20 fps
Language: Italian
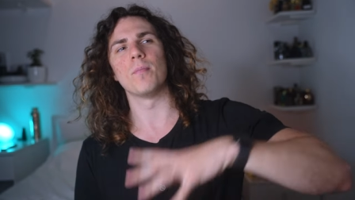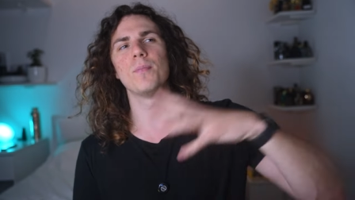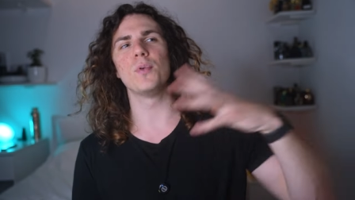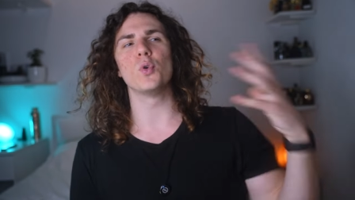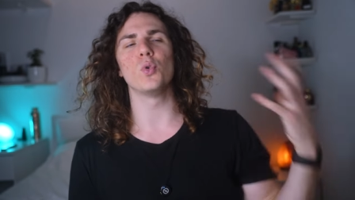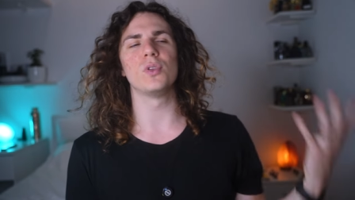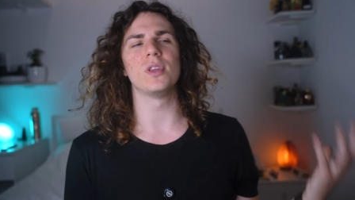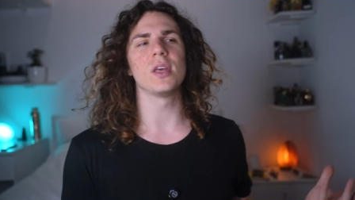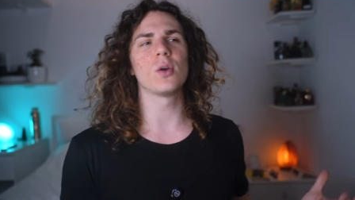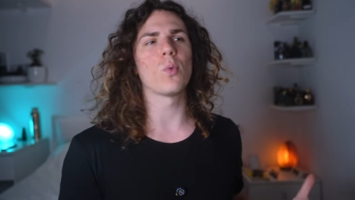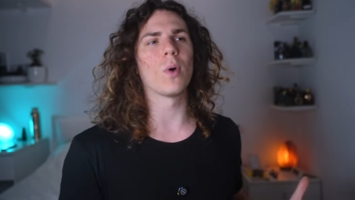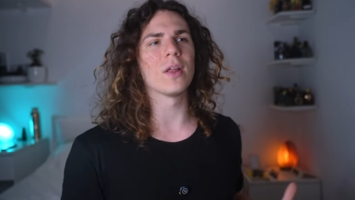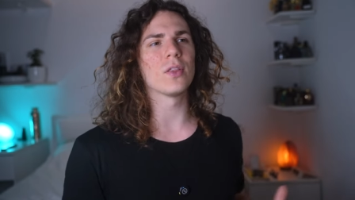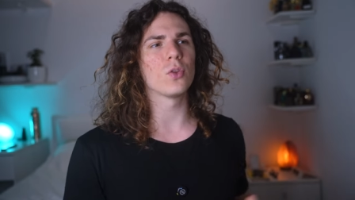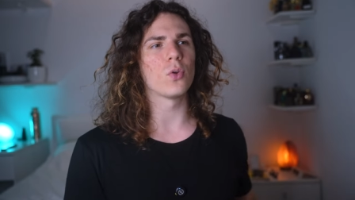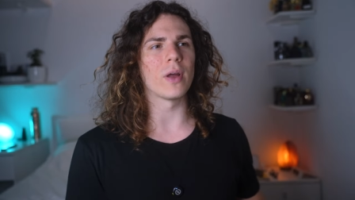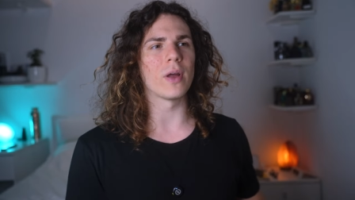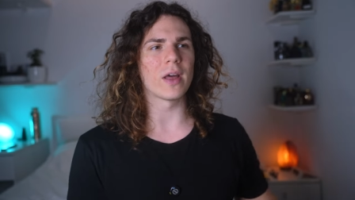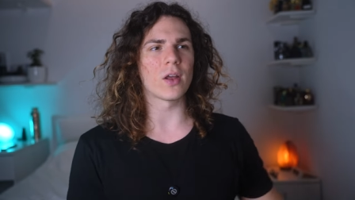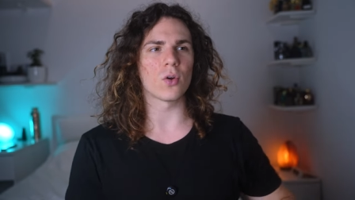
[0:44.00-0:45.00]
beauty,
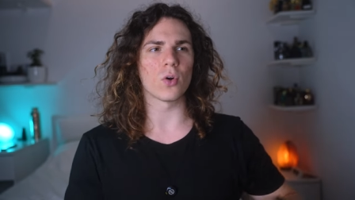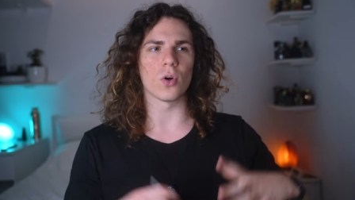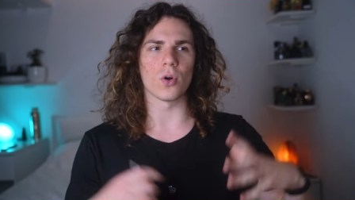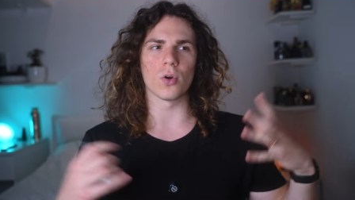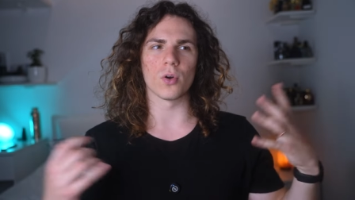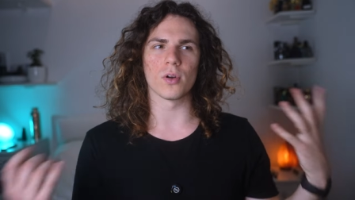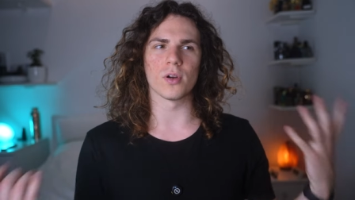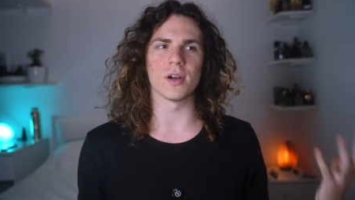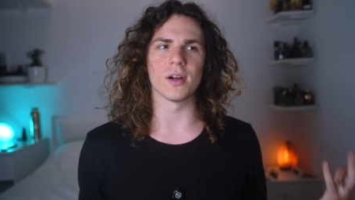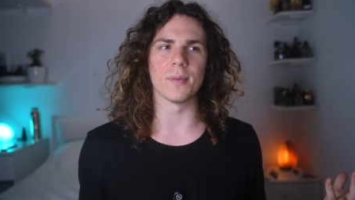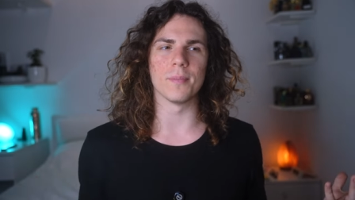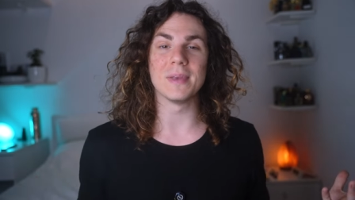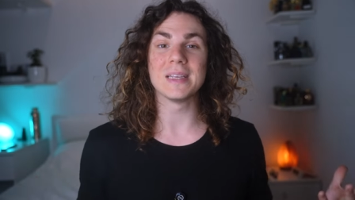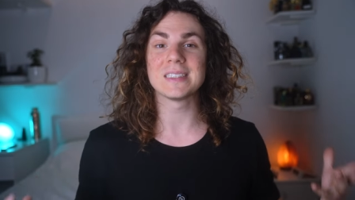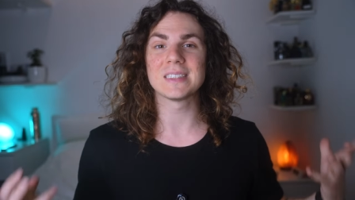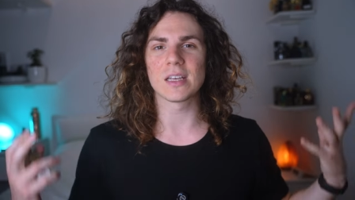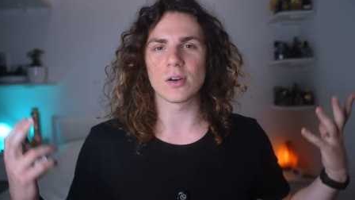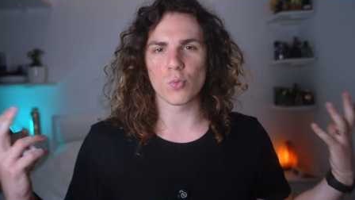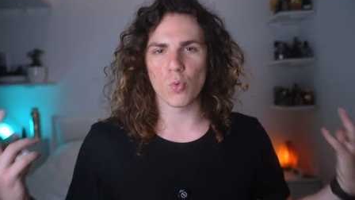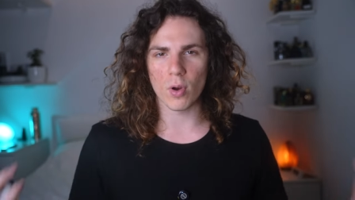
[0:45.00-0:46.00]
quando ero uh, eh,
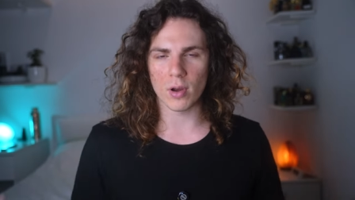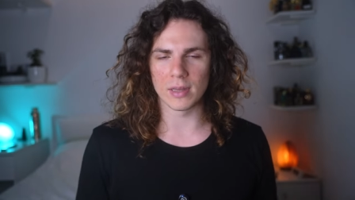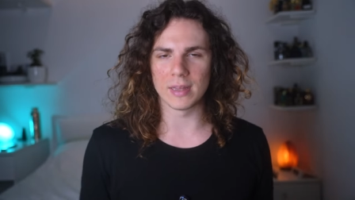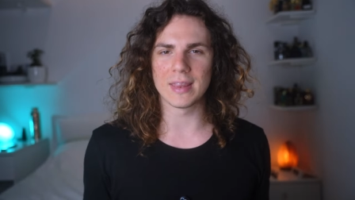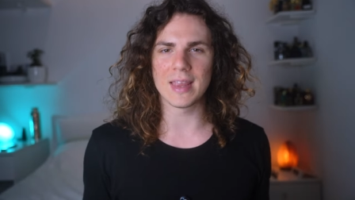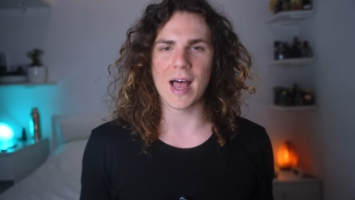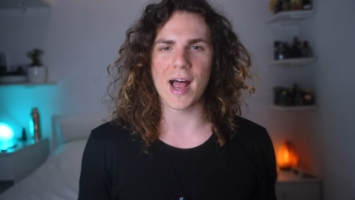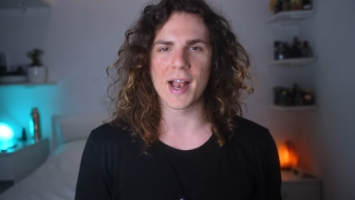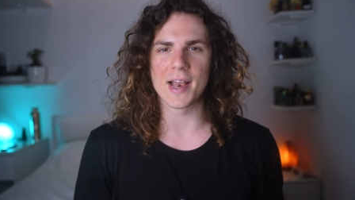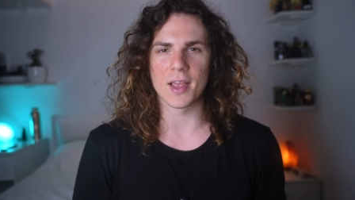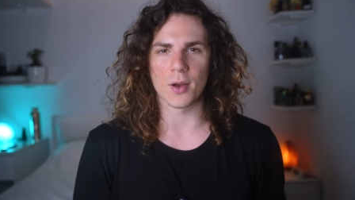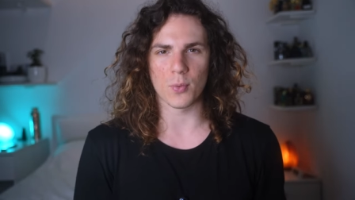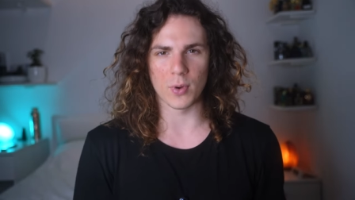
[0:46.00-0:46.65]
Mr. World Italia,